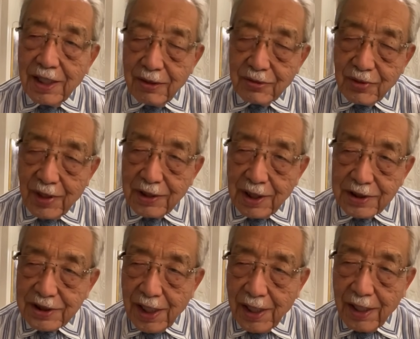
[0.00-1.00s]
ウクライナ
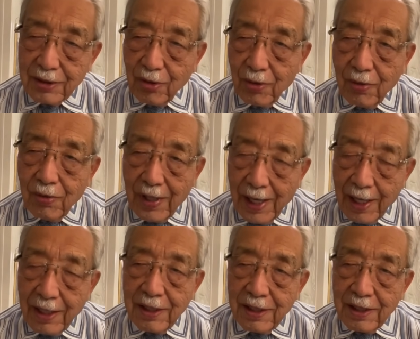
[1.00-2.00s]
支援の法
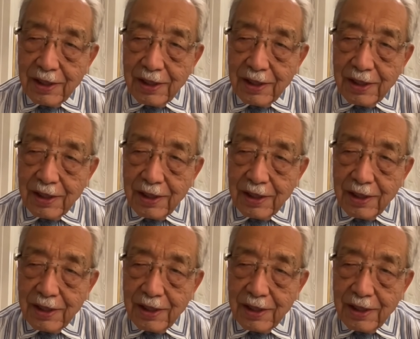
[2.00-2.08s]
案、